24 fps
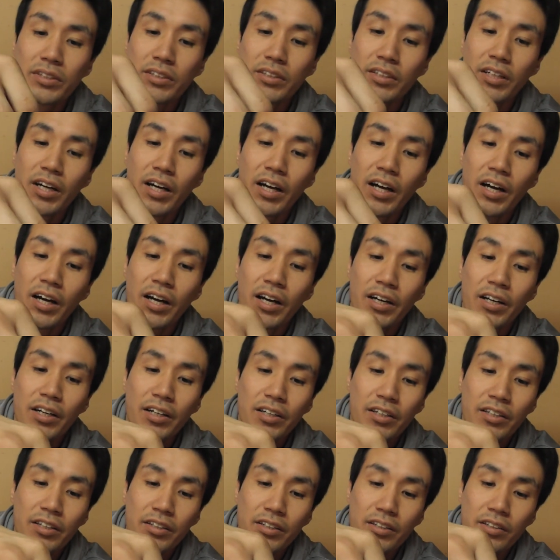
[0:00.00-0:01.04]
すが、
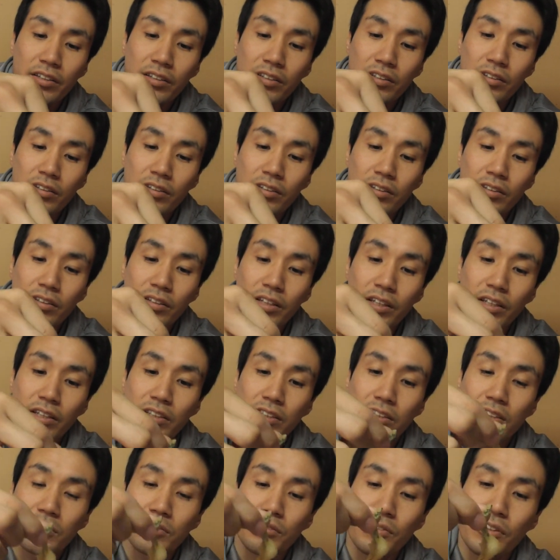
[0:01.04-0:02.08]
ね、
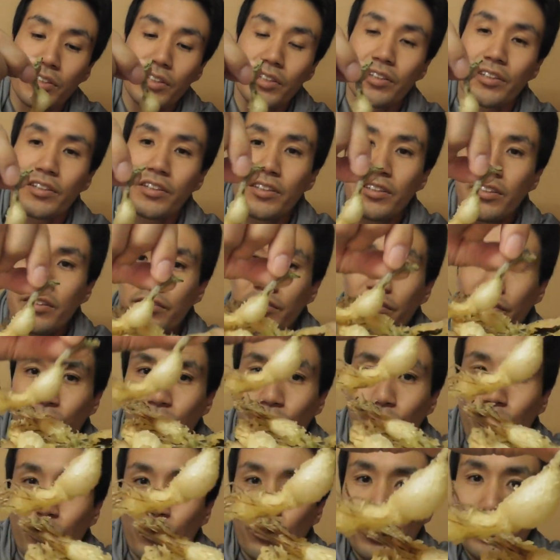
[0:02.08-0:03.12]
すごい
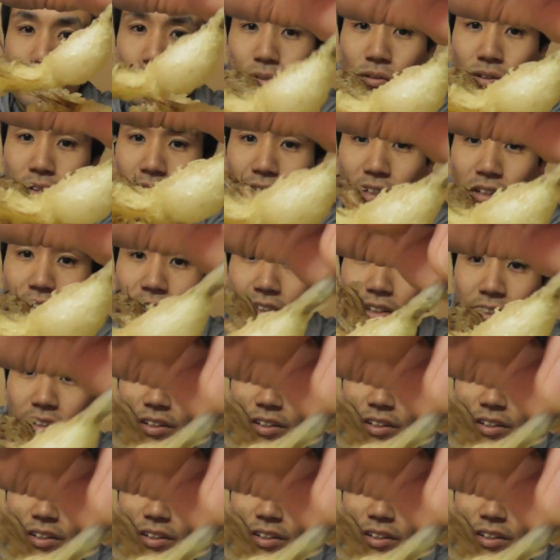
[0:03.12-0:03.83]
音、音聞こえるかなね、